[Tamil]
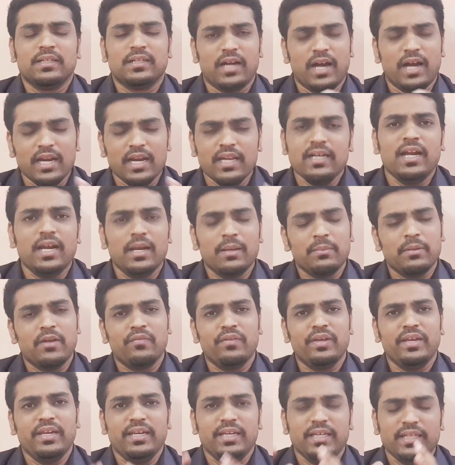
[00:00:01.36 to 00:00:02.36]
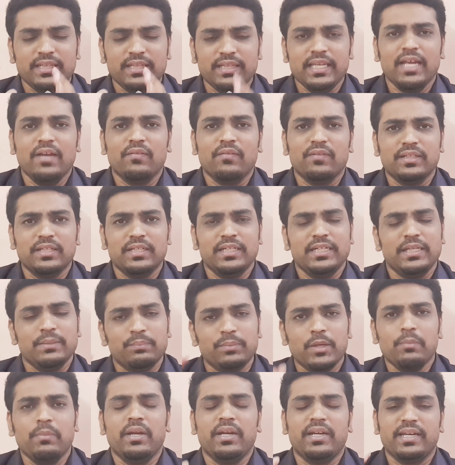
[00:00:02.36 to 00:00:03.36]
காலங்காலமாகவே இந்தியா வந்து
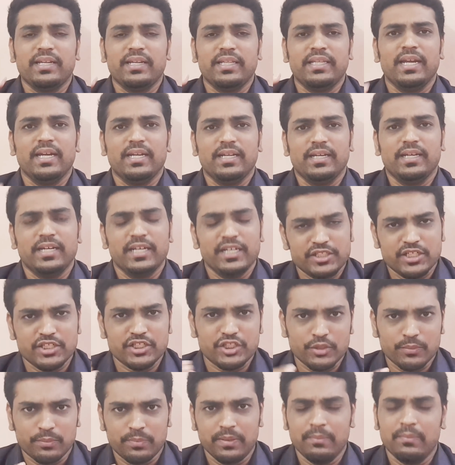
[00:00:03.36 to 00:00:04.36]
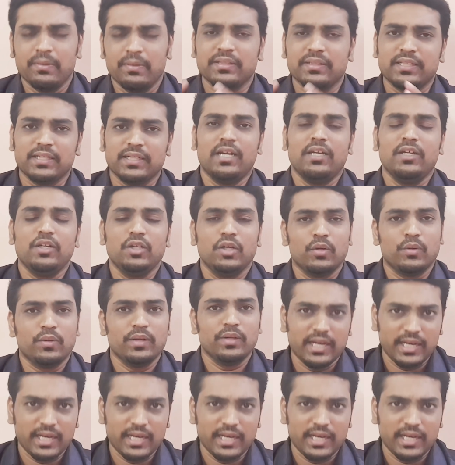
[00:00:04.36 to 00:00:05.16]
டிப்ளமேட் ரீதியான ரிலேஷன்ஷிப்பை மற்ற நாடுகளோட